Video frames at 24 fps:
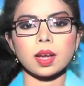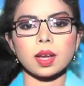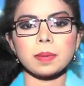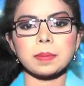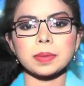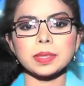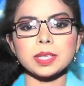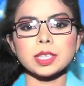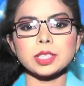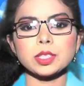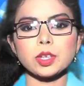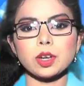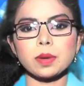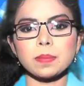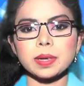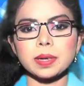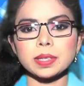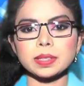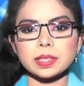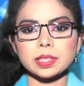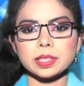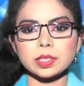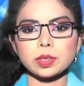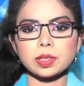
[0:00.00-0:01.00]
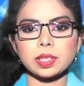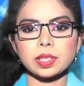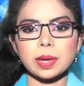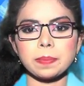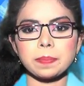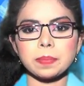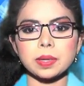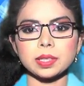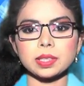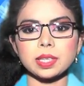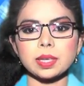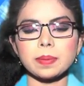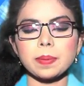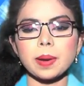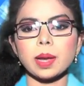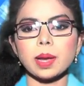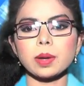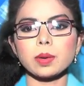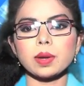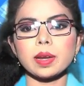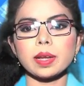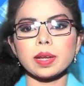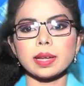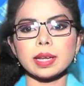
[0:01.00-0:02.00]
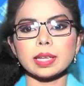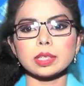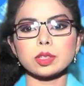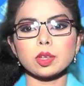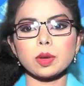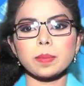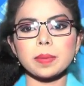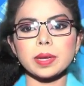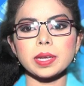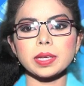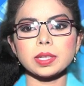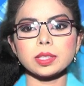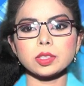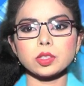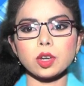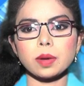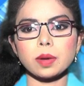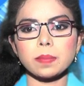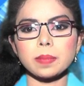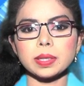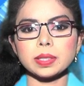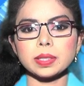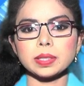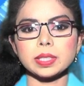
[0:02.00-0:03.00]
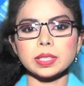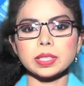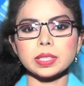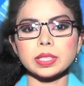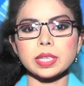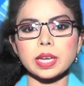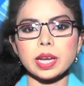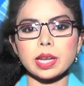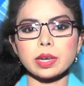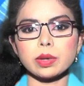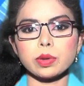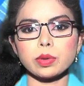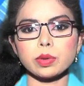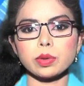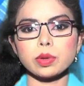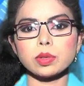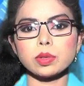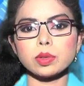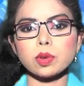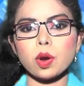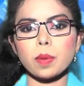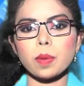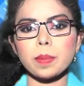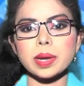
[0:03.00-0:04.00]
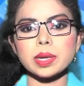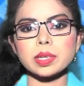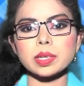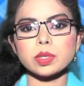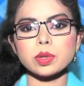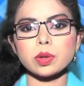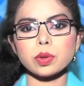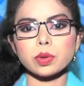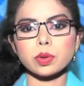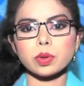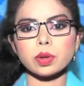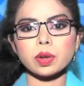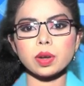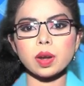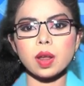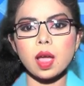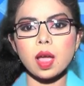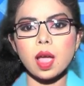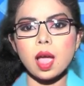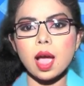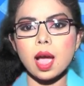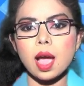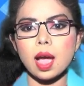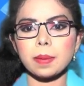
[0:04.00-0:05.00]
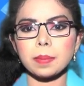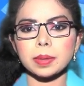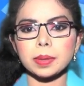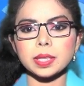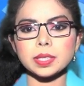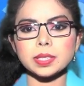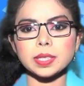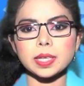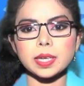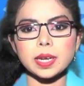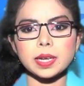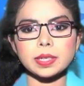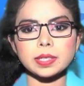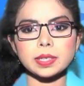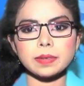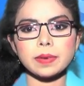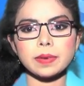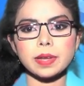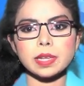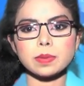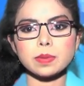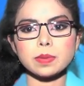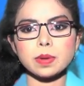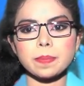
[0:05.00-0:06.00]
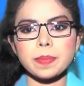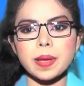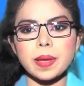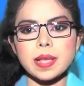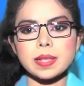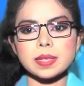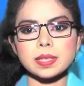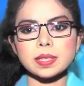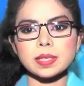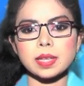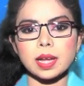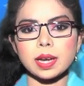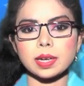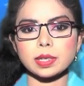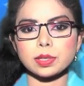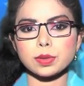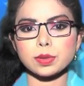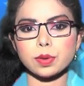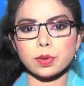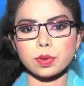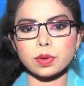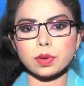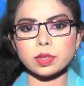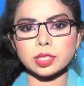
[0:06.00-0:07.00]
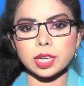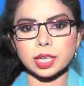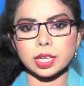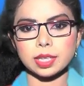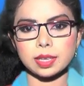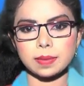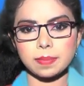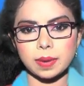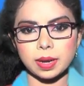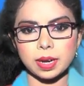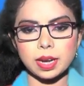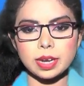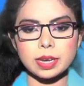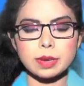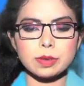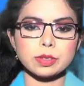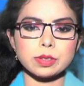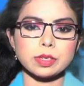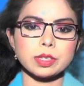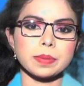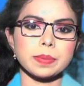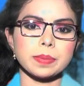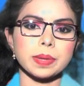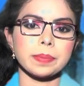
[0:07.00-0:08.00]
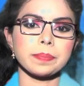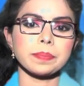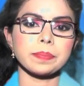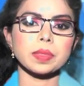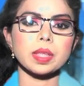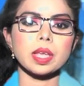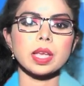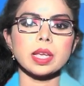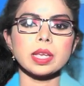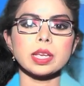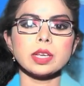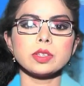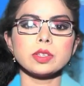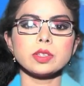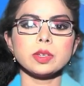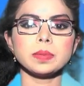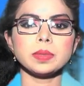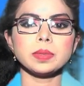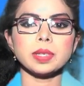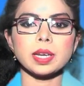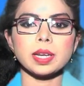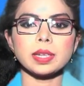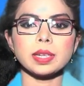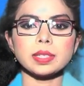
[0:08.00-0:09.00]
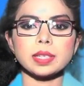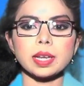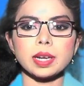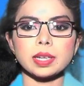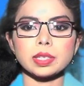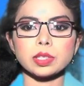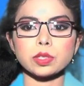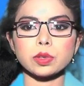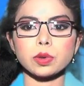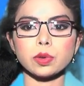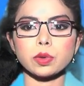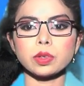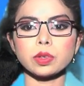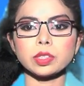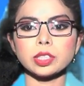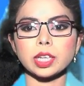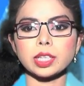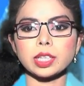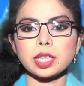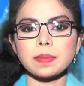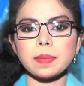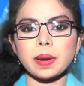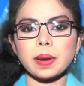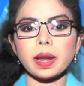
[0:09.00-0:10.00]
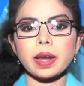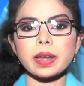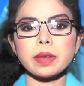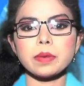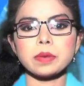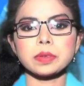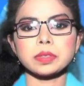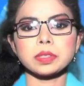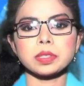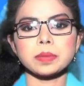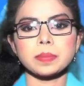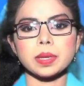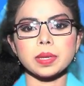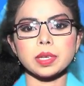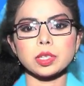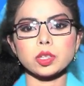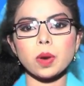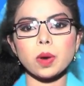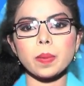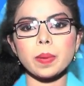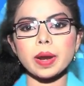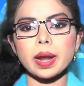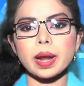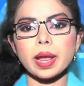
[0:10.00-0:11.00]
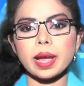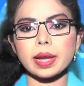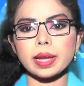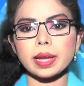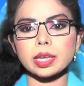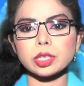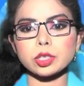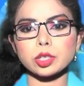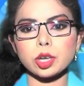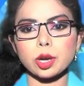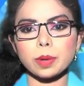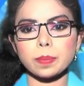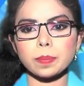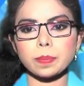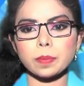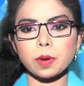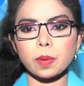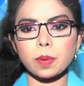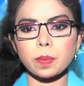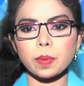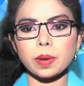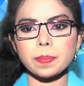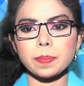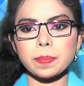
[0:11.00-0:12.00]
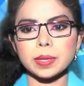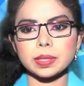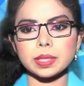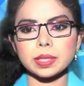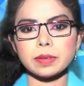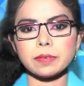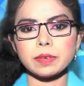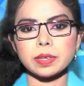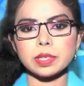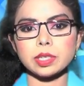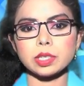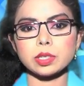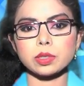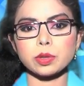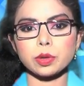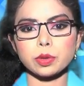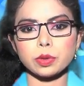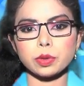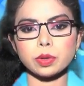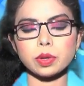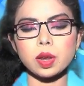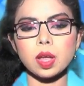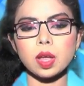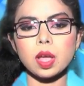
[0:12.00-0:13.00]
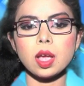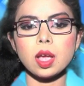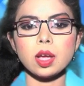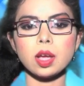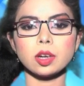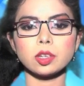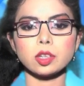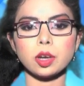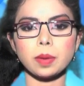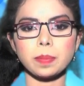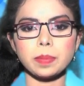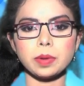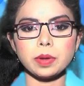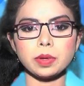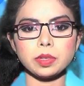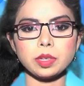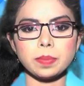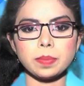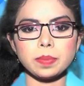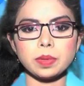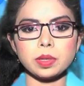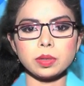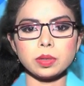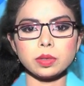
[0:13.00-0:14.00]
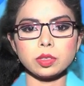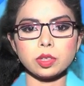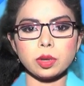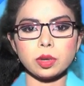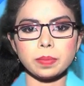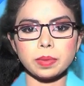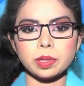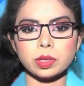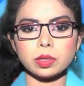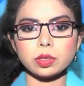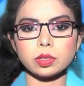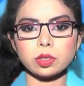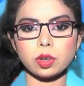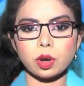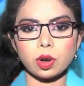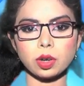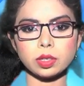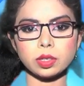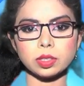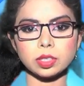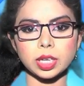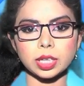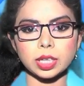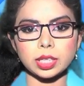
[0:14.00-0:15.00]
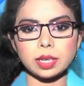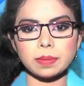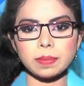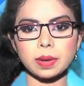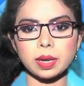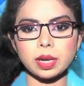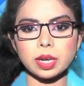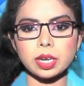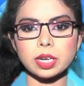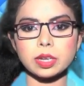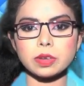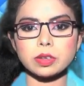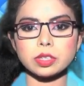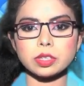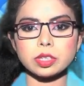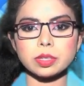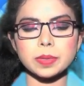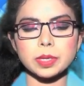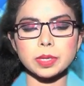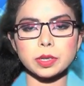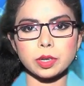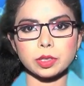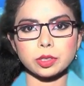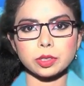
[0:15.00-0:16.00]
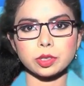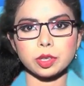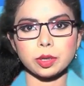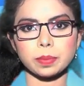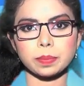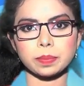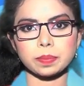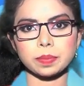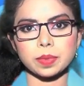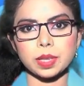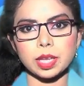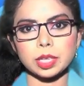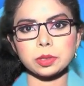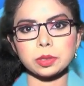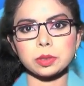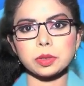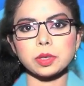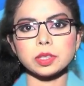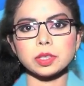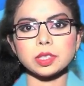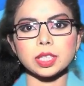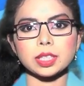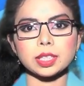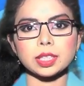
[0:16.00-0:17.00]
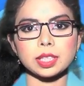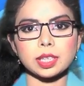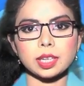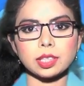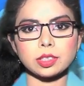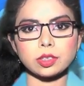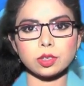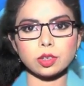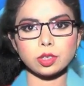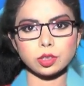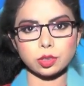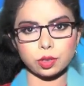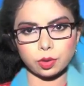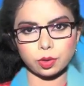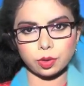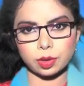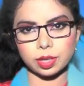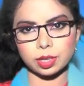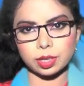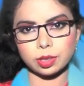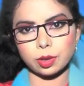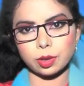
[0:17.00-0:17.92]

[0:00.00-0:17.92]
আমাদের সংবাদটি যদি আপনাদের ভালো লাগে তবে সংবাদটি শেয়ার করুন কমেন্ট করুন আমাদের চ্যানেলটি ফেসবুক পেজে সার্চ করুন স্বাধীনমালা নিউজ টিভি ইউটিউব চ্যানেল সার্চ করুন স্বাধীনমালা নিউজ টিভি সবার আগে সব খবর পেতে ভিজিট করুন ডব্লিউ ডব্লিউ ডব্লিউ ডট স্বাধীনবাংলা নিউজ টিভি ডট কম এতক্ষণ সাথে থাকার জন্য সকলকে